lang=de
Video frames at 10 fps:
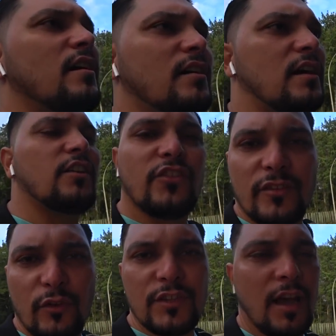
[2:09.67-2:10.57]
kann ich das
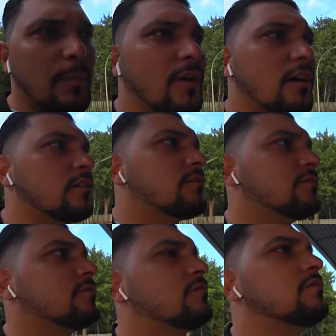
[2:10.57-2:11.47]
auch wieder abhaken.
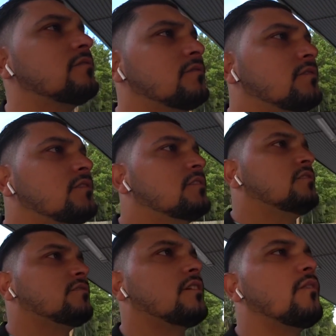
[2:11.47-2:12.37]

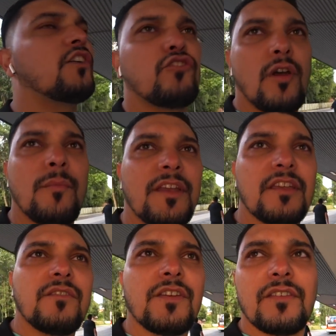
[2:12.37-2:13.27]
Dann war ich schon einmal hier
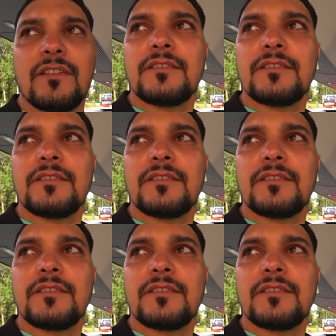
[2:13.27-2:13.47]
gewesen.